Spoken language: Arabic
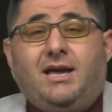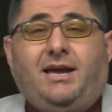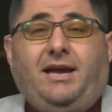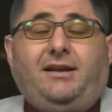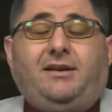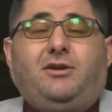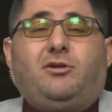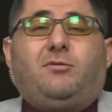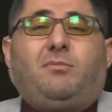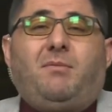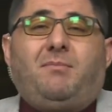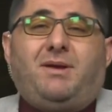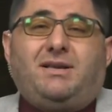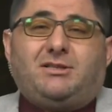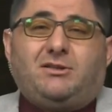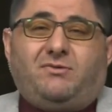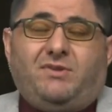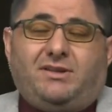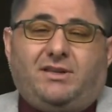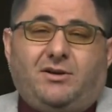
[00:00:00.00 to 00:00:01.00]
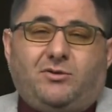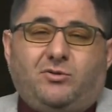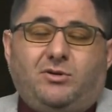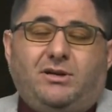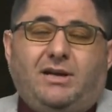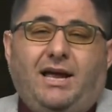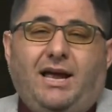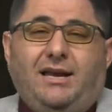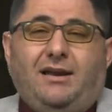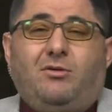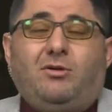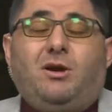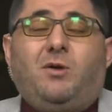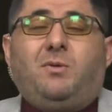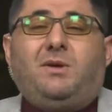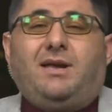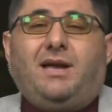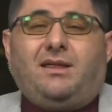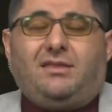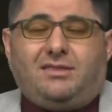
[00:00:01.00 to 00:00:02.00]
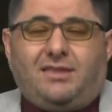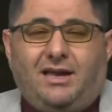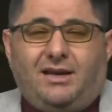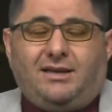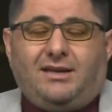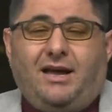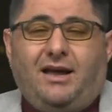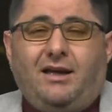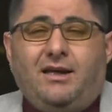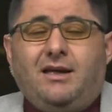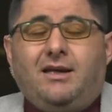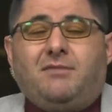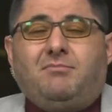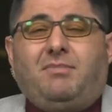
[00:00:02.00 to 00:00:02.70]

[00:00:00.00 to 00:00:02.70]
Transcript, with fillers: يعني ربما سوف تكون لها الأولوية الثانية